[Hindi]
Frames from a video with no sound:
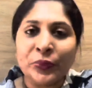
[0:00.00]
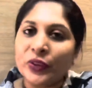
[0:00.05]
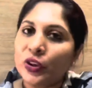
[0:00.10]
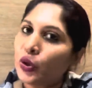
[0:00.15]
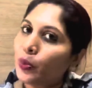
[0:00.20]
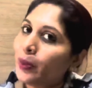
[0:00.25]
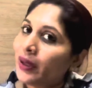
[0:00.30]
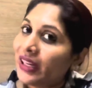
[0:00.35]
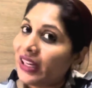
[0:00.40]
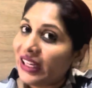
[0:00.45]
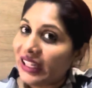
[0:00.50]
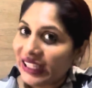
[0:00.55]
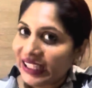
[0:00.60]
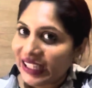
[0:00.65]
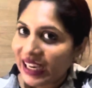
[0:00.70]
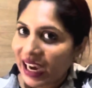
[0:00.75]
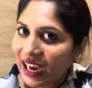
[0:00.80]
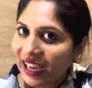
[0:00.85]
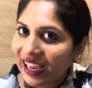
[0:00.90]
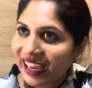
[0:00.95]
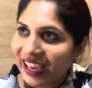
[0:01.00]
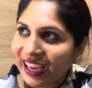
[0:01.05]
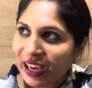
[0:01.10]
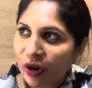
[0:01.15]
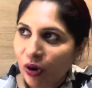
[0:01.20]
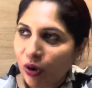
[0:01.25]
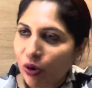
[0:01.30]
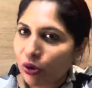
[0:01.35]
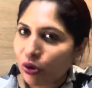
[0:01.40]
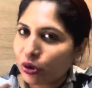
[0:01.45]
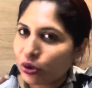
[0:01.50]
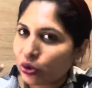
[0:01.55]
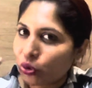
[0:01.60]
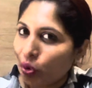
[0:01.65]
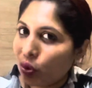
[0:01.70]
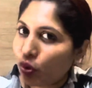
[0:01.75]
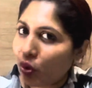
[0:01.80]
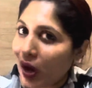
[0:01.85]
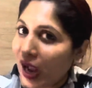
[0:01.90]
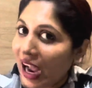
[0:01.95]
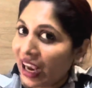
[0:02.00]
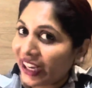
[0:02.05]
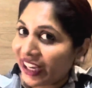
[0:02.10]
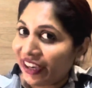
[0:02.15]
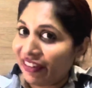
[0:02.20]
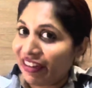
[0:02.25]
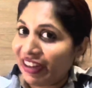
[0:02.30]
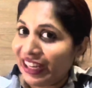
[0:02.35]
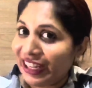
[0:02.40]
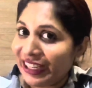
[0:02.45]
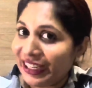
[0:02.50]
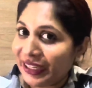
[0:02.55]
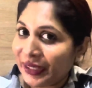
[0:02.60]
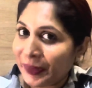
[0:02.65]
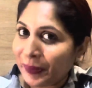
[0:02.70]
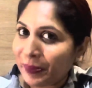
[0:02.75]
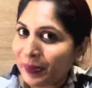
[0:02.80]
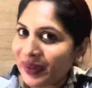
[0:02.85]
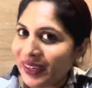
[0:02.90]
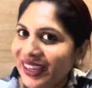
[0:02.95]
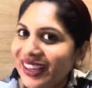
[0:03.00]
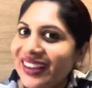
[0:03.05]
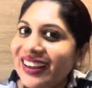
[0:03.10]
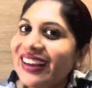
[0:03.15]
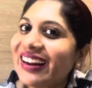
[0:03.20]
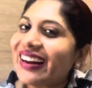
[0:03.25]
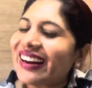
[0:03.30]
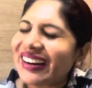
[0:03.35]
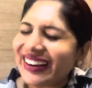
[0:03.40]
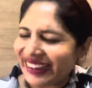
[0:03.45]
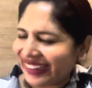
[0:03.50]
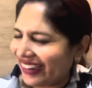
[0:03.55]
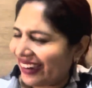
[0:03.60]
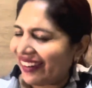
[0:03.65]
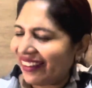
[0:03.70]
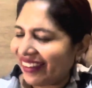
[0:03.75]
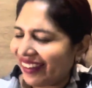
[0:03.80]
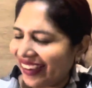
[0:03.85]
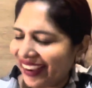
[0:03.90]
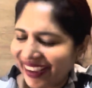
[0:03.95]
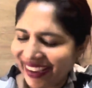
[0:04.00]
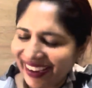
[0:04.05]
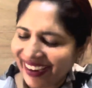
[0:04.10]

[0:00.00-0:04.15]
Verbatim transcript: तो मैंने लिया है और उसको आगे वाले घर पे रखा है